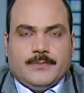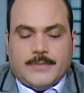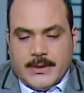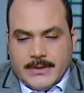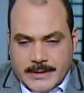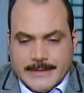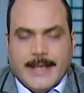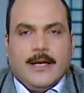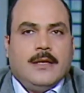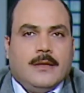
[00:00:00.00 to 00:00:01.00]
ما دي
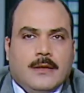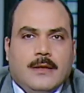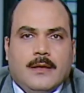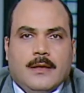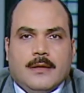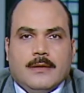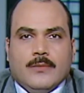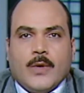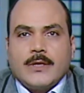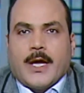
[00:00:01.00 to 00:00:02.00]
الرساله
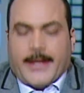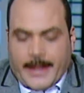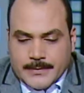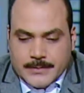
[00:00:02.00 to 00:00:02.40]
الواضحه يعني